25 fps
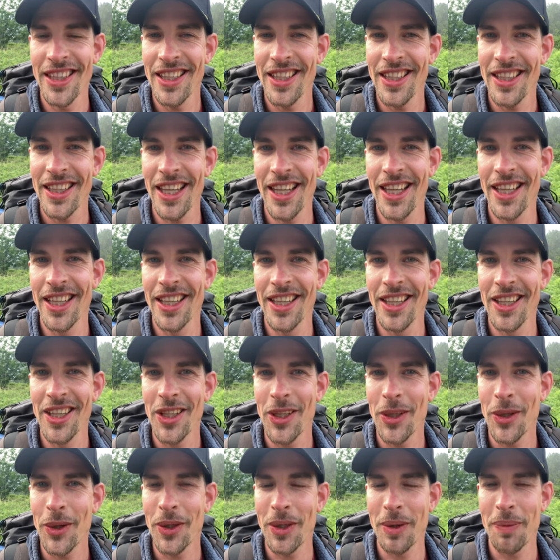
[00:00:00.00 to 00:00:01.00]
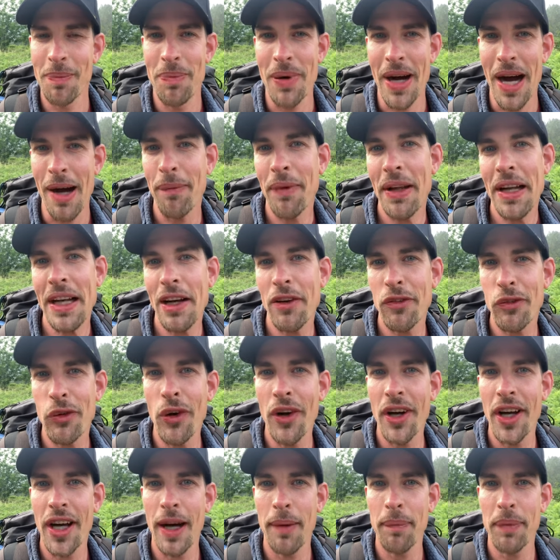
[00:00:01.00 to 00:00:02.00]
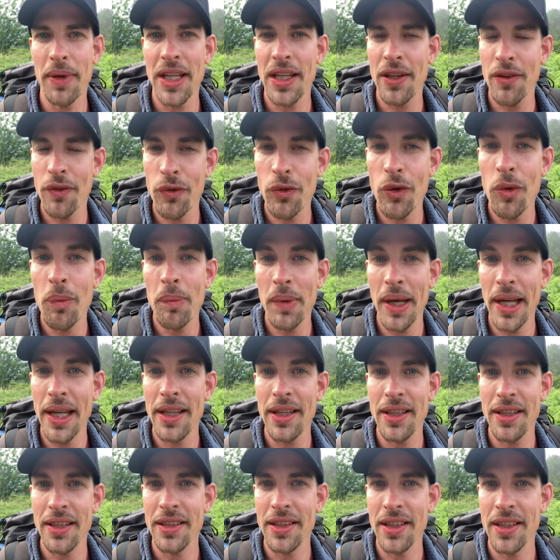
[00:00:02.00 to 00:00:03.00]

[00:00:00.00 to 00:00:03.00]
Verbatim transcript: Ja, und ein paar Meter vorher habe ich für mich